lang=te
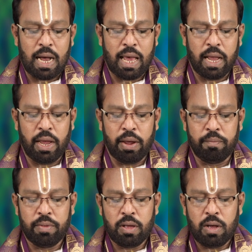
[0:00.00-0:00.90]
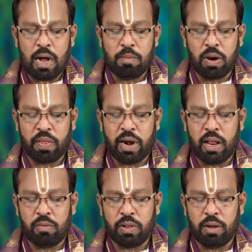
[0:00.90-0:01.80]
అలాగే అమృత
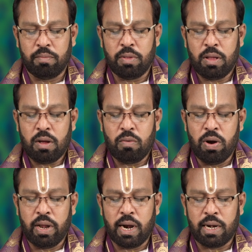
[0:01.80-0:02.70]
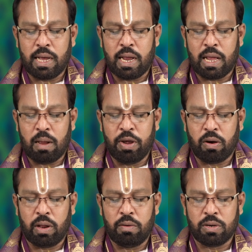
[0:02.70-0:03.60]
ఉదయం ఒంటి గంట నలభై
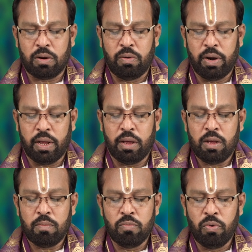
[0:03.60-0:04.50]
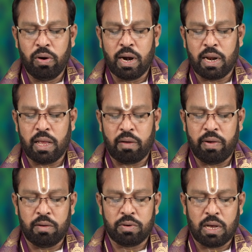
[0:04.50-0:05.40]
ఒక్క నిమిషం నుండి మూడు గంటల
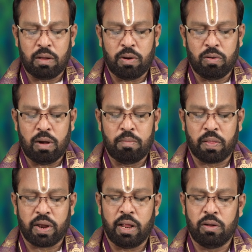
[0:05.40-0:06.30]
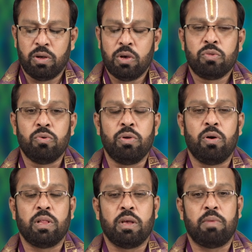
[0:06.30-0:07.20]
ఇరవై నిమిషాల వరకు అమృత
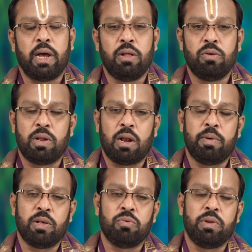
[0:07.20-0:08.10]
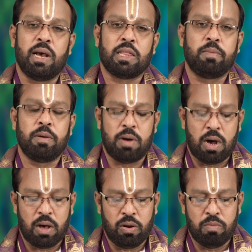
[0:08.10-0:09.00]
సూర్యోదయం ఐదు నలభై సూర్యాస్తమయం
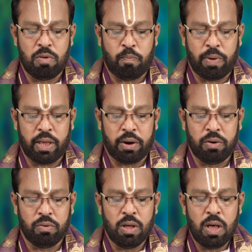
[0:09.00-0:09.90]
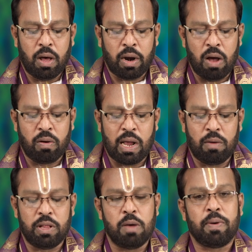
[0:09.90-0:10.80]
ఆరు ముప్పై రెండు
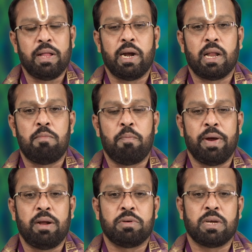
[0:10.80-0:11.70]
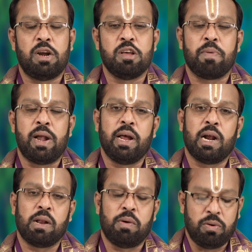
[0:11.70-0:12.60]
రాహుకాలం ఉదయం పది గంటల ముప్పై నిమిషాల నుండి పన్నెండు
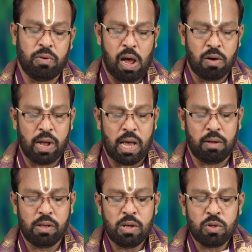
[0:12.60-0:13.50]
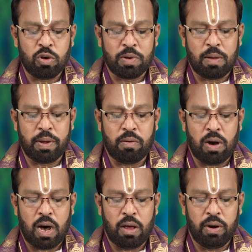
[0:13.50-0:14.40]
గంటల వరకు రాహుకాలం శుభ సమయం
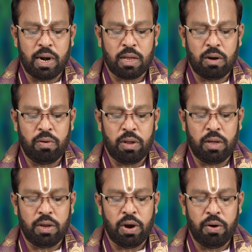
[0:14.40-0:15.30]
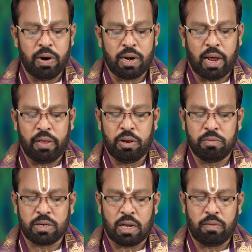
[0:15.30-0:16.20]
ఆరు గంటల నుండి ఏడు గంటల ఐదు
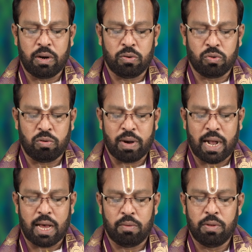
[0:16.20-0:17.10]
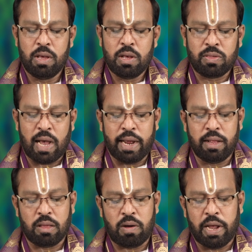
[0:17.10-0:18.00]
నిమిషాల వరకు శుభకాలం
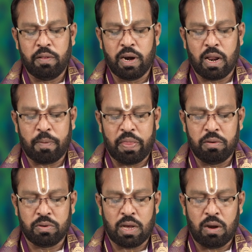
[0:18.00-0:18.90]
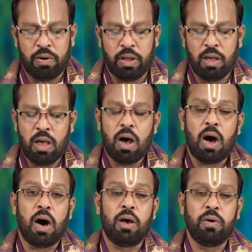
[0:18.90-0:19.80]
సాయంత్రం ఐదు గంటల పది నిమిషాల నుండి
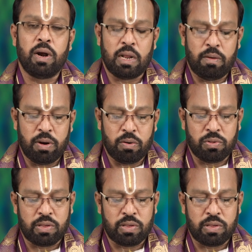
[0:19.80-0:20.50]
ఆరు గంటల వరకు